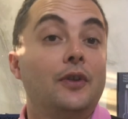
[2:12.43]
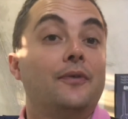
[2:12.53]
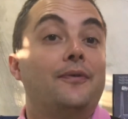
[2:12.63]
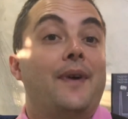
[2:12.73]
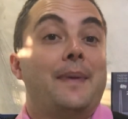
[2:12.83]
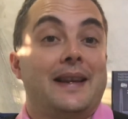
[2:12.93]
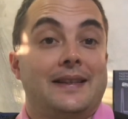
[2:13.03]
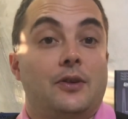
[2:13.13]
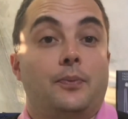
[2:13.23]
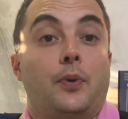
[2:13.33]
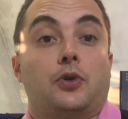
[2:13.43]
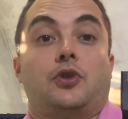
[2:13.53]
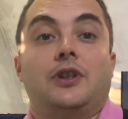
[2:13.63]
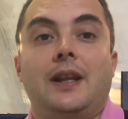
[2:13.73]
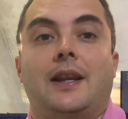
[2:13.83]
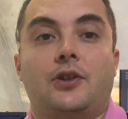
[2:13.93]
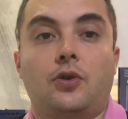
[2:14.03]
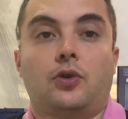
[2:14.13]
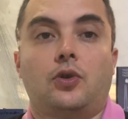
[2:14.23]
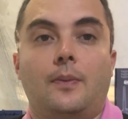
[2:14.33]
va messa in un posto sì
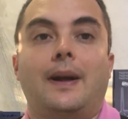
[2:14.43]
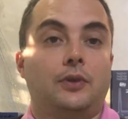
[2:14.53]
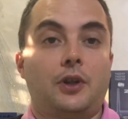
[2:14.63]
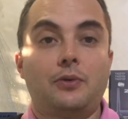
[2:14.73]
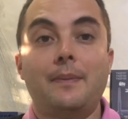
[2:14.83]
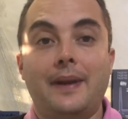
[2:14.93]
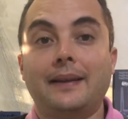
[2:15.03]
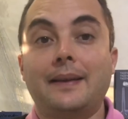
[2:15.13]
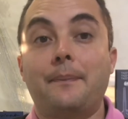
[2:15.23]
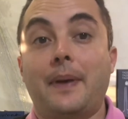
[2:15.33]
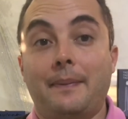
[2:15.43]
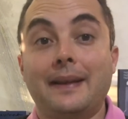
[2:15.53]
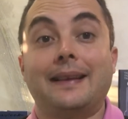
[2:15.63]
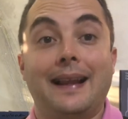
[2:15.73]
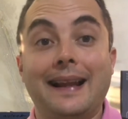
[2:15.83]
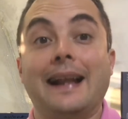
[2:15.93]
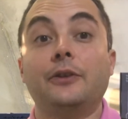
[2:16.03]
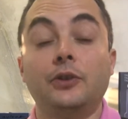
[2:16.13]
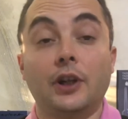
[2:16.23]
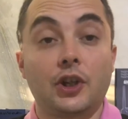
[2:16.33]
nascosto ma testualmente permette alla
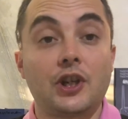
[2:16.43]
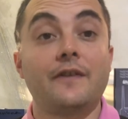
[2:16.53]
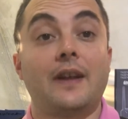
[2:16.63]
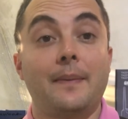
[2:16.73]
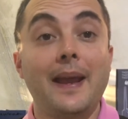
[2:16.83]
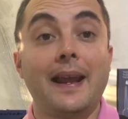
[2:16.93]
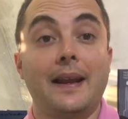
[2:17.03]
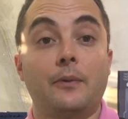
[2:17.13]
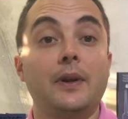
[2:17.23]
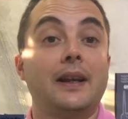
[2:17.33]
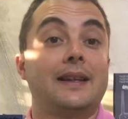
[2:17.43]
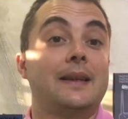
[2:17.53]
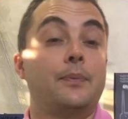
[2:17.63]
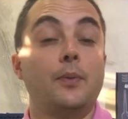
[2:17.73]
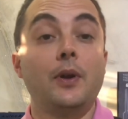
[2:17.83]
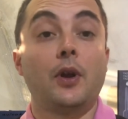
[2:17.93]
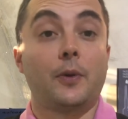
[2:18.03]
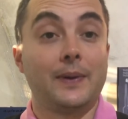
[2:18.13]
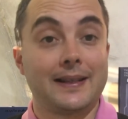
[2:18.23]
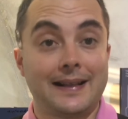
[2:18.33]
radio di ricevere bene, quindi che sia più o meno
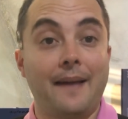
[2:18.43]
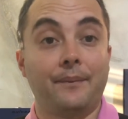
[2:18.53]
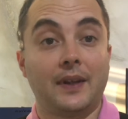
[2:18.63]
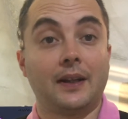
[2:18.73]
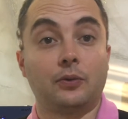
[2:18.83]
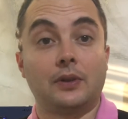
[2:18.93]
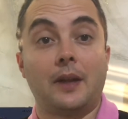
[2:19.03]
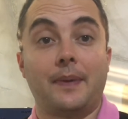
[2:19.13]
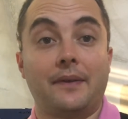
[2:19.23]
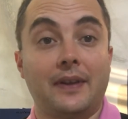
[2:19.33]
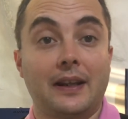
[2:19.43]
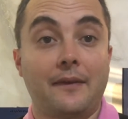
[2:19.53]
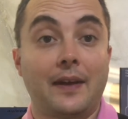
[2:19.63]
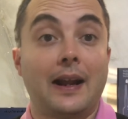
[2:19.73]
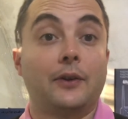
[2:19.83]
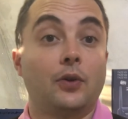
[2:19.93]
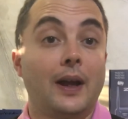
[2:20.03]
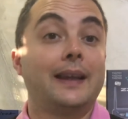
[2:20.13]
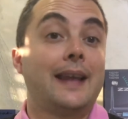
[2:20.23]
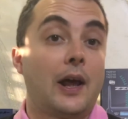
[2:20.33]
equidistante da tutte le periferiche via radio.
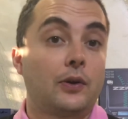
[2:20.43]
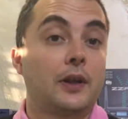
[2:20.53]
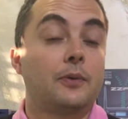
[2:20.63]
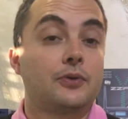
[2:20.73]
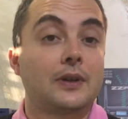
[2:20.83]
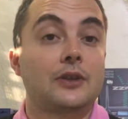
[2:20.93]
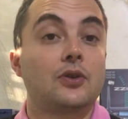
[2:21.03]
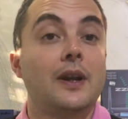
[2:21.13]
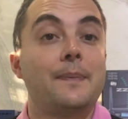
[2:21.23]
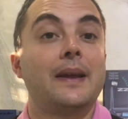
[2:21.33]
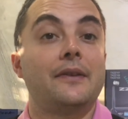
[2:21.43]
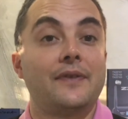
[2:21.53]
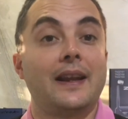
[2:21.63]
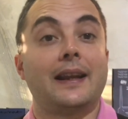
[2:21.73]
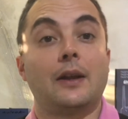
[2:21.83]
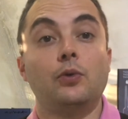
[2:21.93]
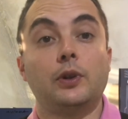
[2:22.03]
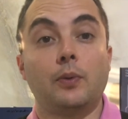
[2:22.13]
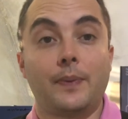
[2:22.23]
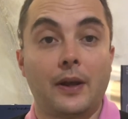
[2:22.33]
È chiaro che in questo caso le periferiche
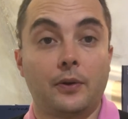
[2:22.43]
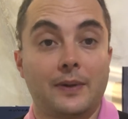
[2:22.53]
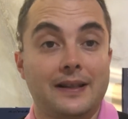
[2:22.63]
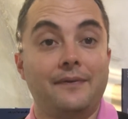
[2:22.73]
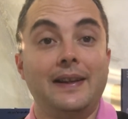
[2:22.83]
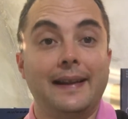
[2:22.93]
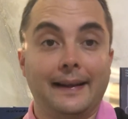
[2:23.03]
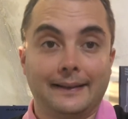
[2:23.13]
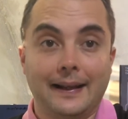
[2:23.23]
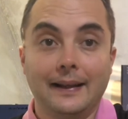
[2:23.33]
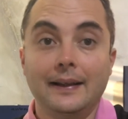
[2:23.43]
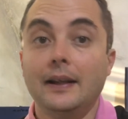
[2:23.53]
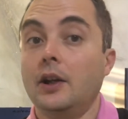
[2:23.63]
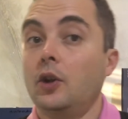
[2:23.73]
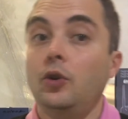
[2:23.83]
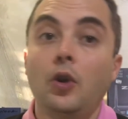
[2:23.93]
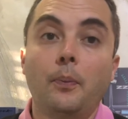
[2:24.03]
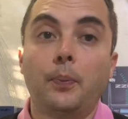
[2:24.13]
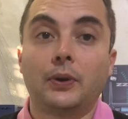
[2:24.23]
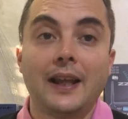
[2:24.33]
all'ultimo piano di questa villetta
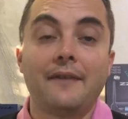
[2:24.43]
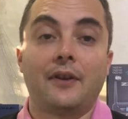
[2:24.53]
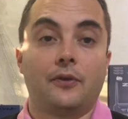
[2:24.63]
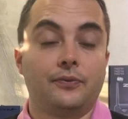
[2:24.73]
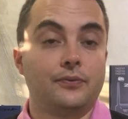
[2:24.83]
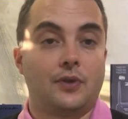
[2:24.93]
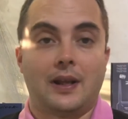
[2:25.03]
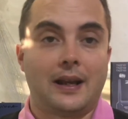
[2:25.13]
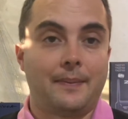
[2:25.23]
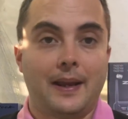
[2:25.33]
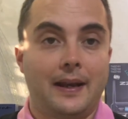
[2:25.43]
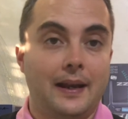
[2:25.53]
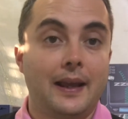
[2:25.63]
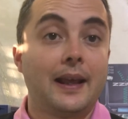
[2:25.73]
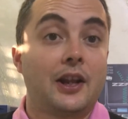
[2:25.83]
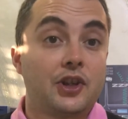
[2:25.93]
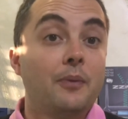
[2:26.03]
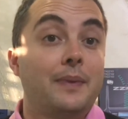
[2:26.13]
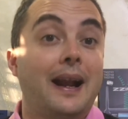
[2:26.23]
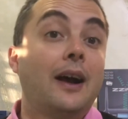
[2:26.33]
non potevano funzionare bene, era già
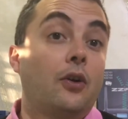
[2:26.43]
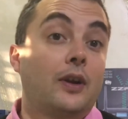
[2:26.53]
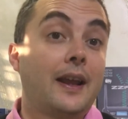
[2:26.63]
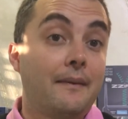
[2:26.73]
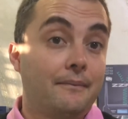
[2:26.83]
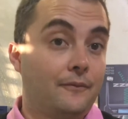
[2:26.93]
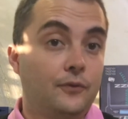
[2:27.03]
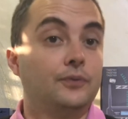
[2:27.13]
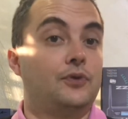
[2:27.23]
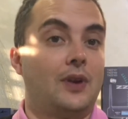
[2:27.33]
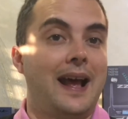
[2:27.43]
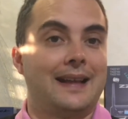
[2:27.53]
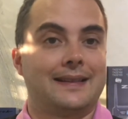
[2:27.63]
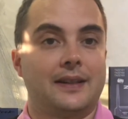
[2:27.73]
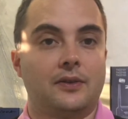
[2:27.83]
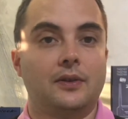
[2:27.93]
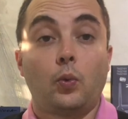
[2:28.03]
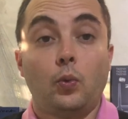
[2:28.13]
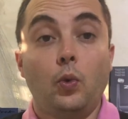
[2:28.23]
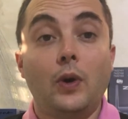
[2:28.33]
un miracolo che
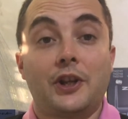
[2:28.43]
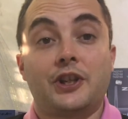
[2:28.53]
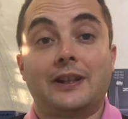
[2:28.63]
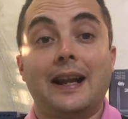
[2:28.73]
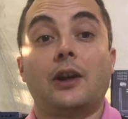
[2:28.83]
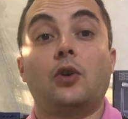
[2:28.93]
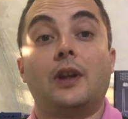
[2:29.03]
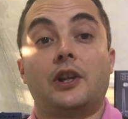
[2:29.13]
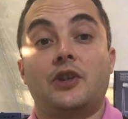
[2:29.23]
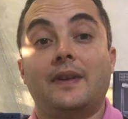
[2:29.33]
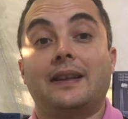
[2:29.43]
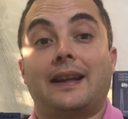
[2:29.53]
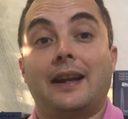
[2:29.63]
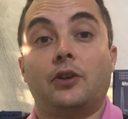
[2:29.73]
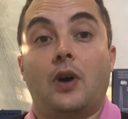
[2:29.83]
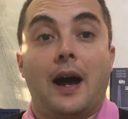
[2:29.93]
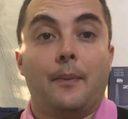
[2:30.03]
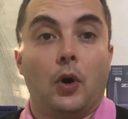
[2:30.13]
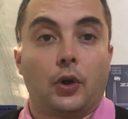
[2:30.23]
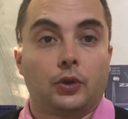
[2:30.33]
funzionassero. Una centrale con la ricevente radio a
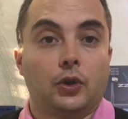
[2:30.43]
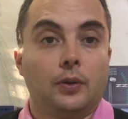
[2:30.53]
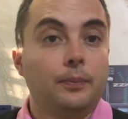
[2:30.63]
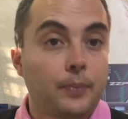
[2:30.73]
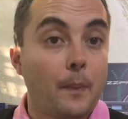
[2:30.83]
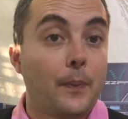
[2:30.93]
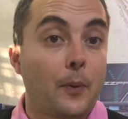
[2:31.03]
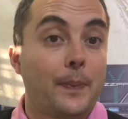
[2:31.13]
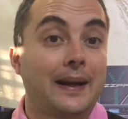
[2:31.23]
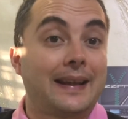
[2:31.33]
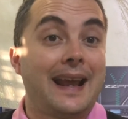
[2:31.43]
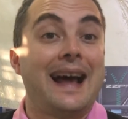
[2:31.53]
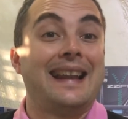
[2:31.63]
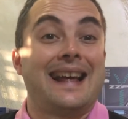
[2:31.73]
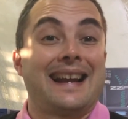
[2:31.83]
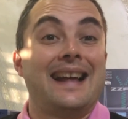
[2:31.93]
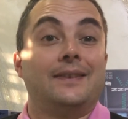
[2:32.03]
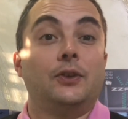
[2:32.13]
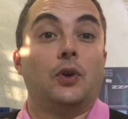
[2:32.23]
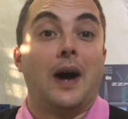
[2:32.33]
bordo, proprio perché ha la
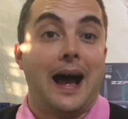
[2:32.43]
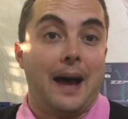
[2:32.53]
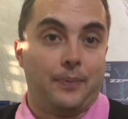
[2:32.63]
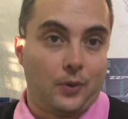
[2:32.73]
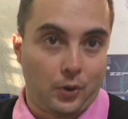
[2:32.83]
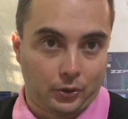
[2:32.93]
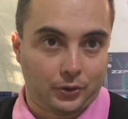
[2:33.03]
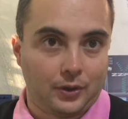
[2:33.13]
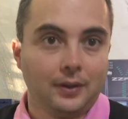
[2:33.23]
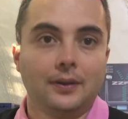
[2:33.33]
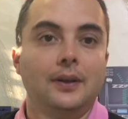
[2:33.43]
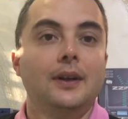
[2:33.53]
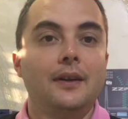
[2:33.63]
radio a bordo,